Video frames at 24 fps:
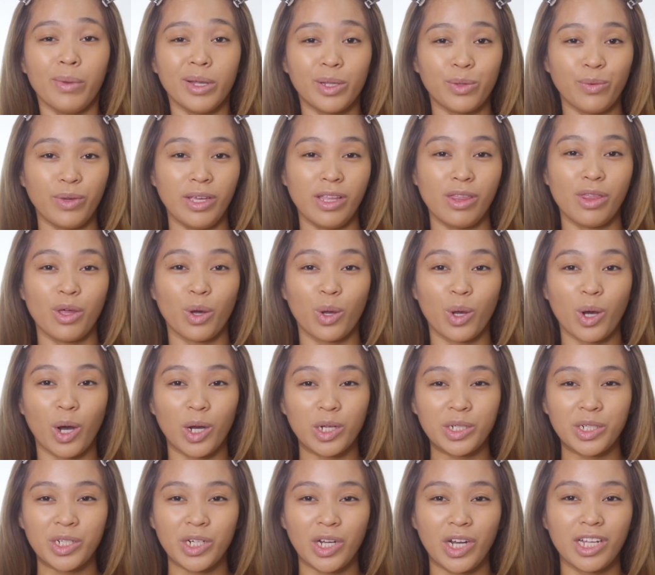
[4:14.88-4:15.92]
between the
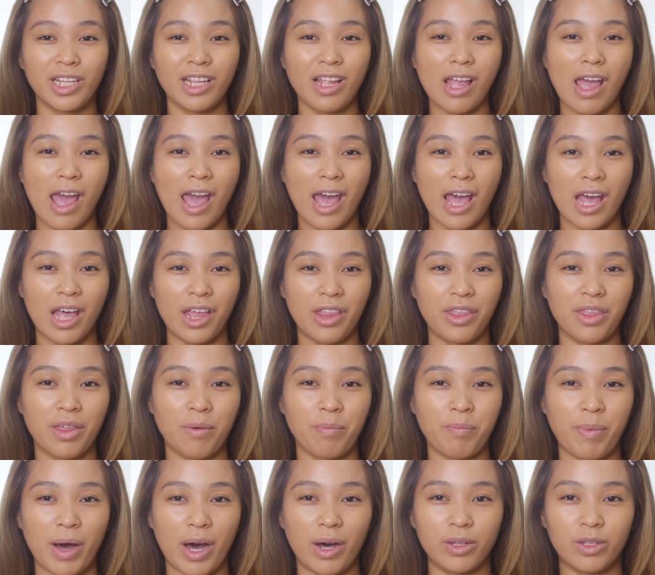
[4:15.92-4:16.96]
cushion and
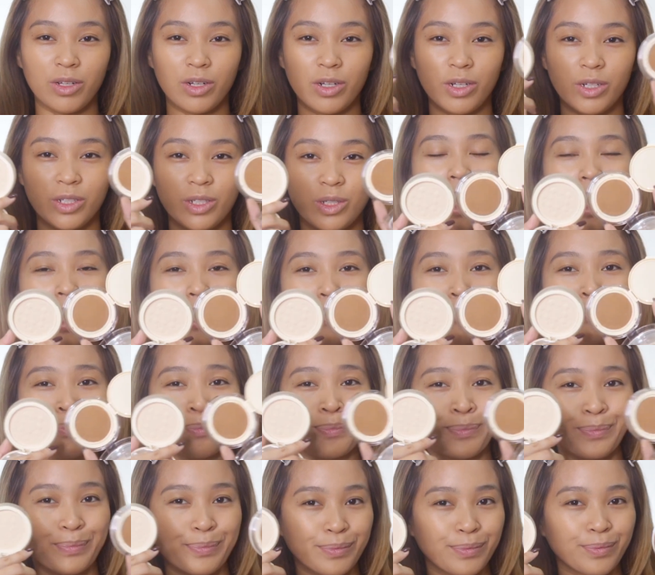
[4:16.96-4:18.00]
the powder
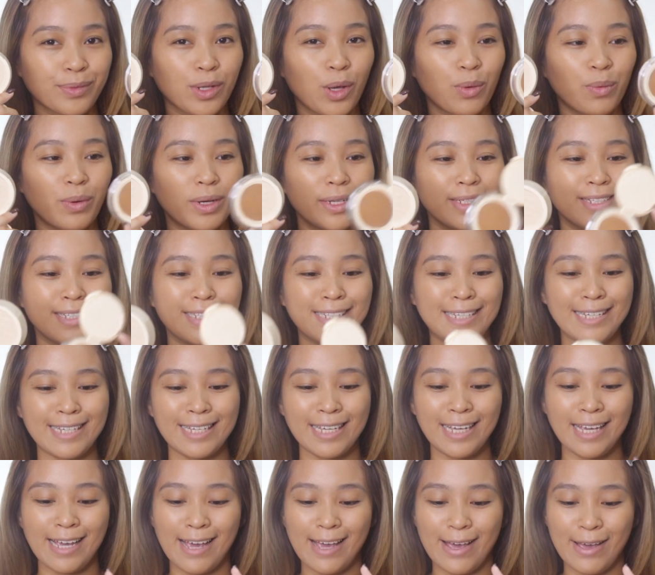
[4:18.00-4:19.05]
hmm, we'll
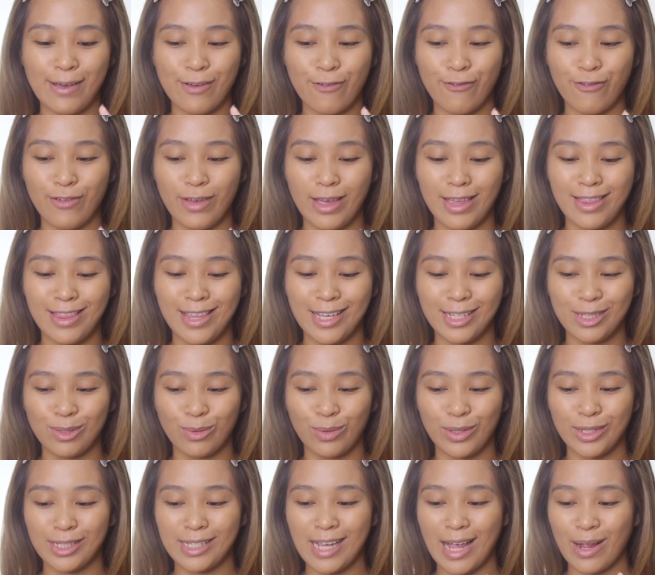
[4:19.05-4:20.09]
see if this
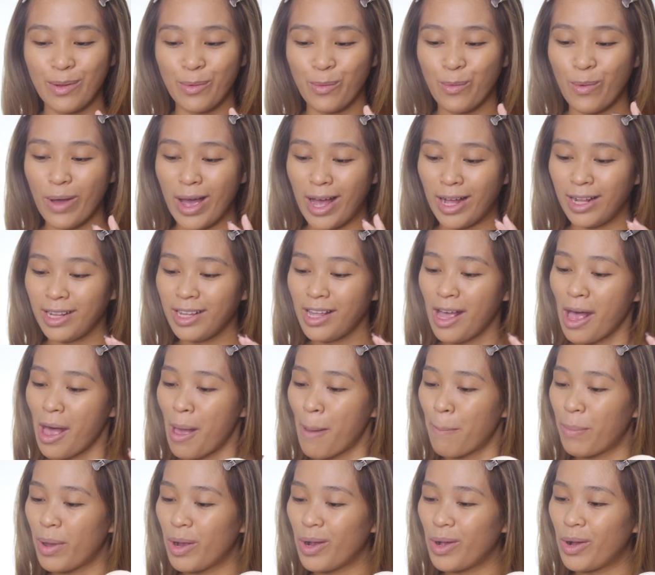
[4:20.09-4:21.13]
will set well.
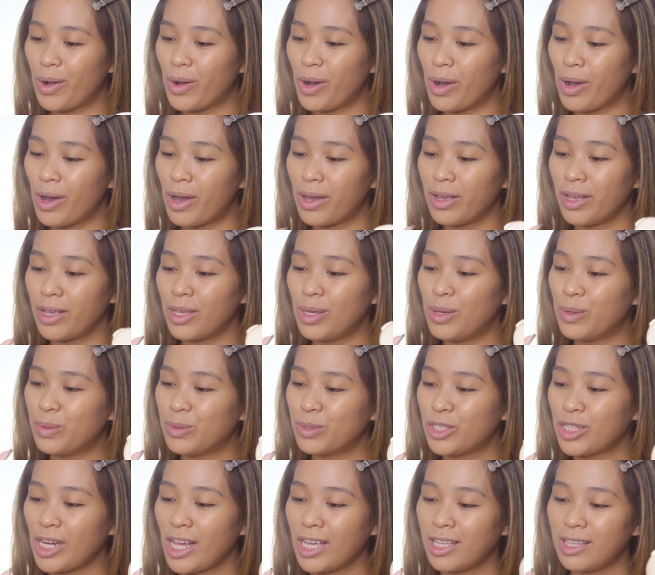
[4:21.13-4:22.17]
Pero
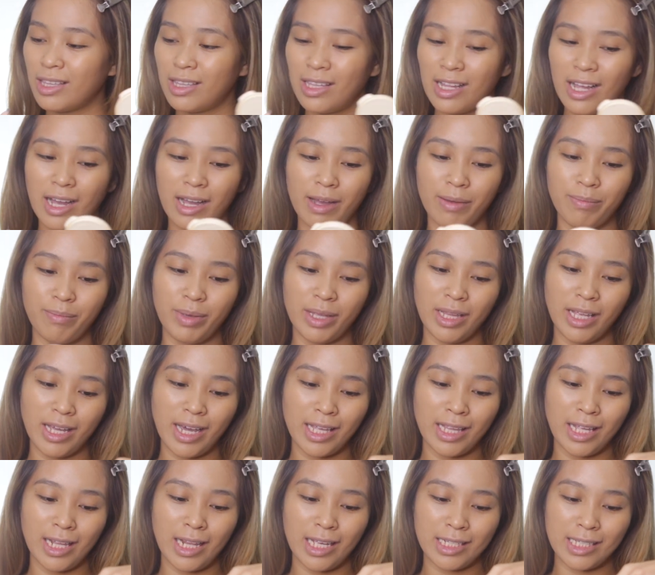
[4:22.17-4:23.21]
yung shade na
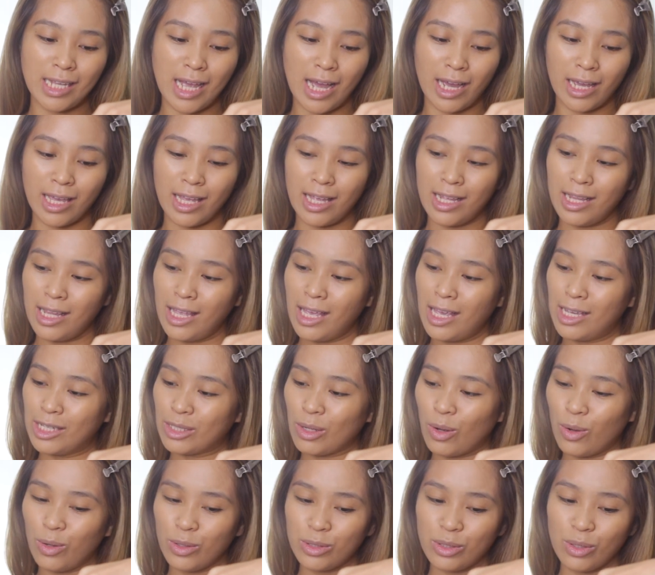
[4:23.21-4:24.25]
binigay nila sa akin
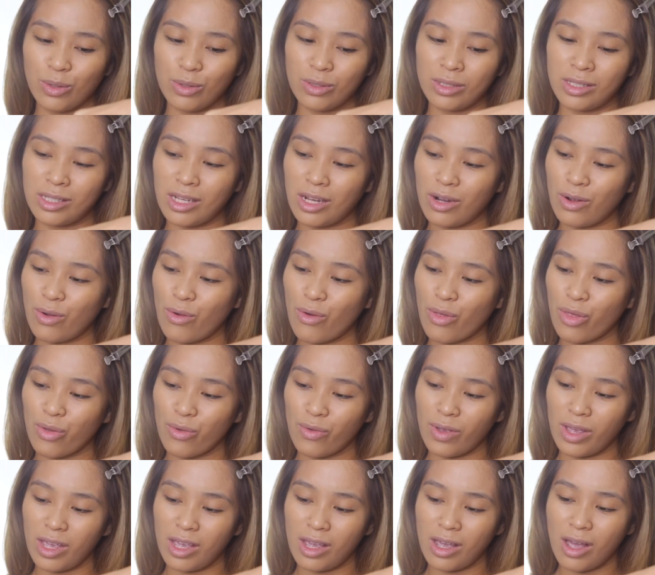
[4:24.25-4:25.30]
is also
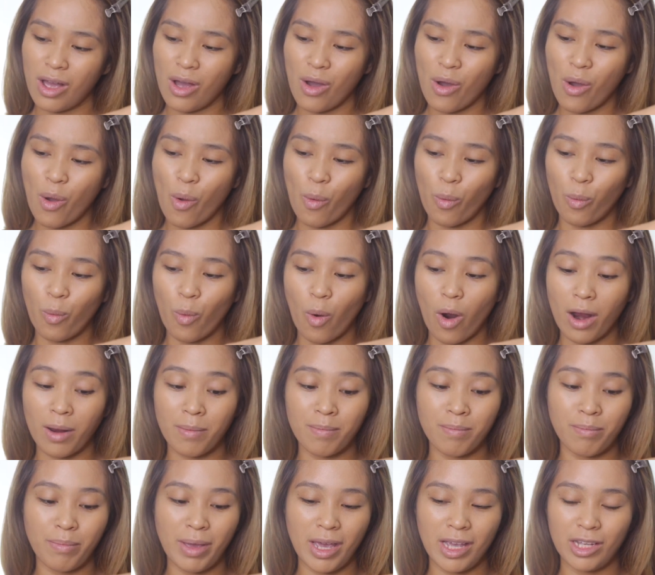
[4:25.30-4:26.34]
03
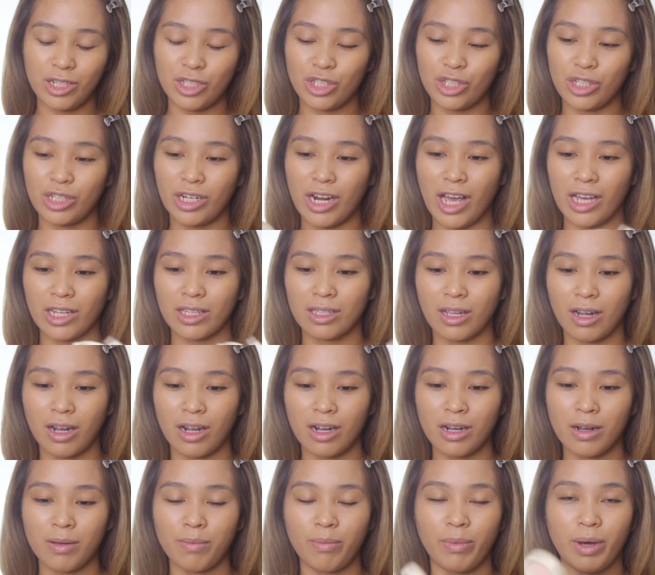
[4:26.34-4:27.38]
warm beige
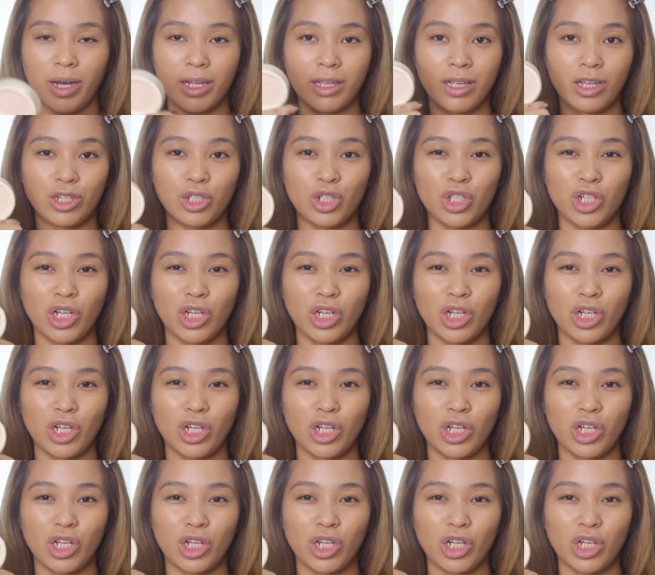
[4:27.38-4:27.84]
nectar, but it